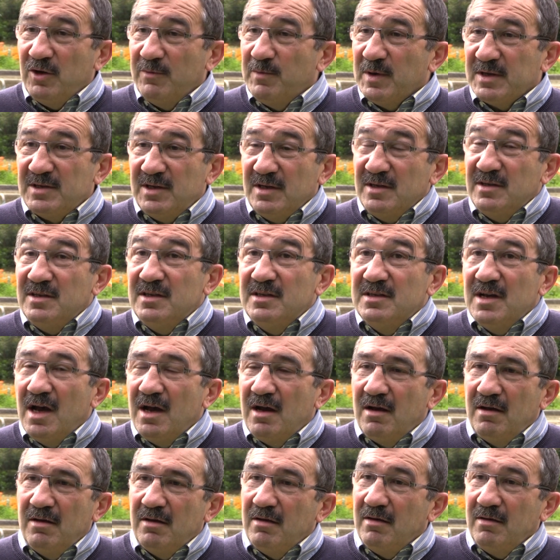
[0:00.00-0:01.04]
J'ai passé six
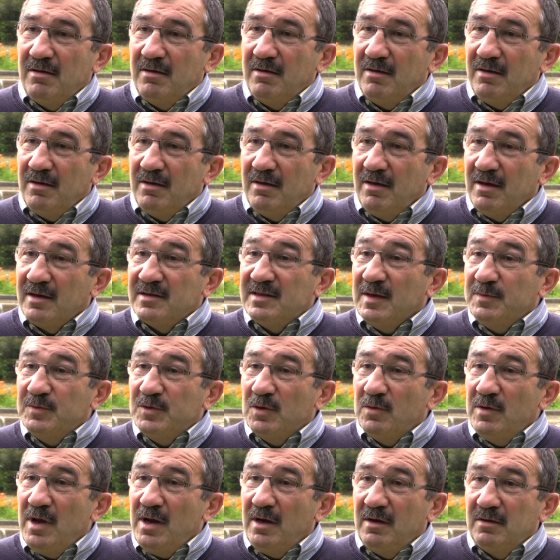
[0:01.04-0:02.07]
ans
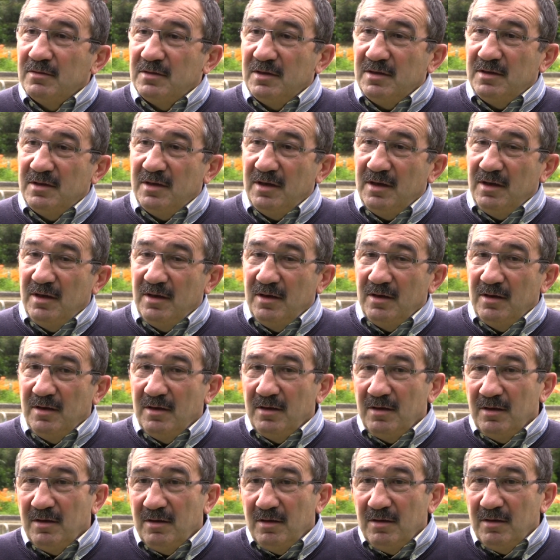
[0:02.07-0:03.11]
exceptionnels. C'était
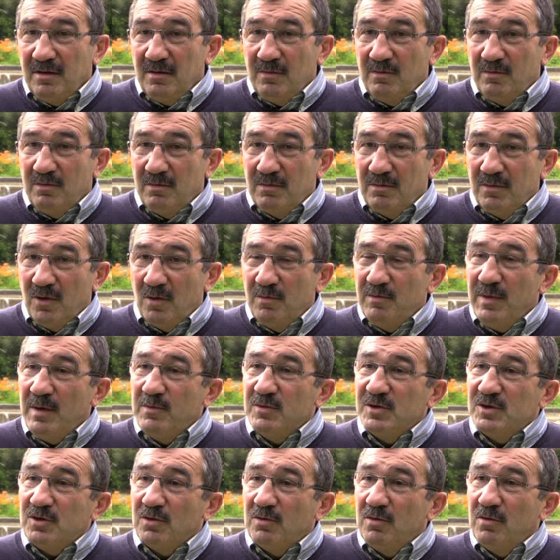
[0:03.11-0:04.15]
bon,
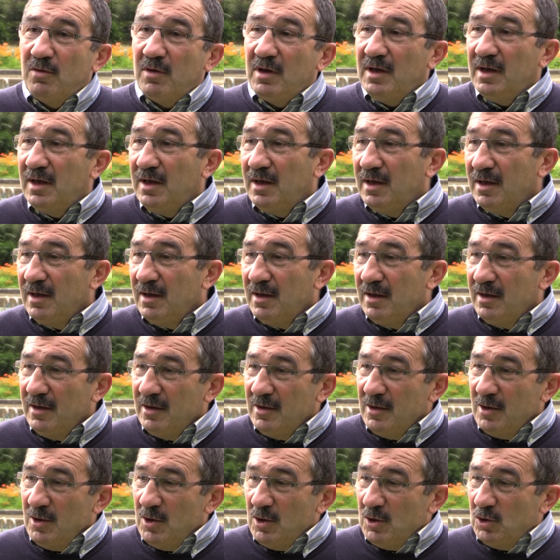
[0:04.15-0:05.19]
même si on aurait
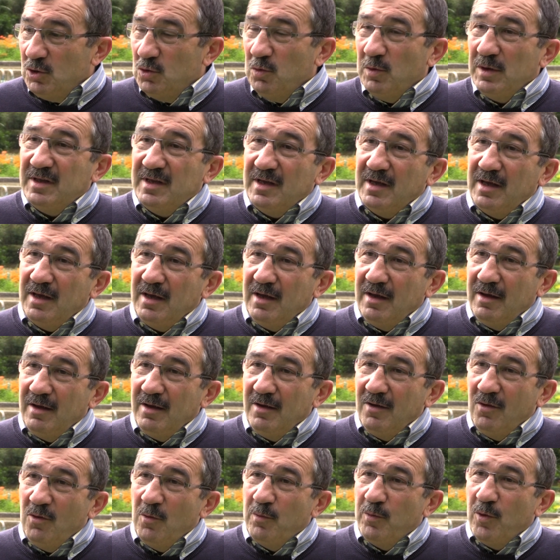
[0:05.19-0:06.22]

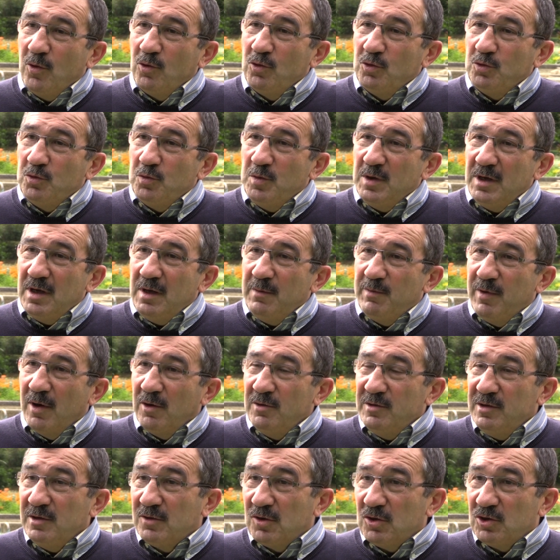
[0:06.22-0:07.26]
souhaité le ponctuer par
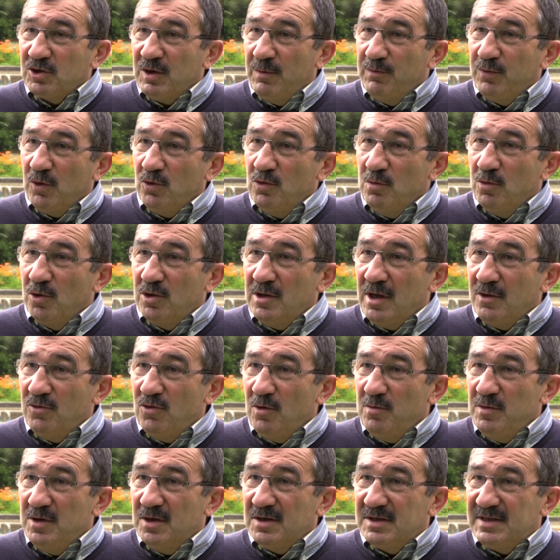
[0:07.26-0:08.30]
un titre champion du monde en
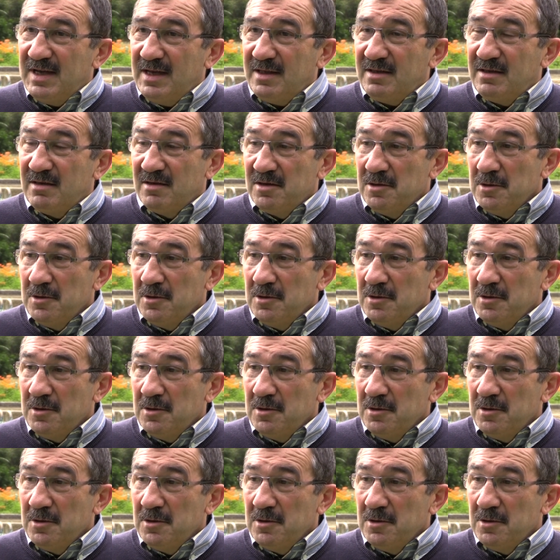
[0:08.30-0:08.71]
2007.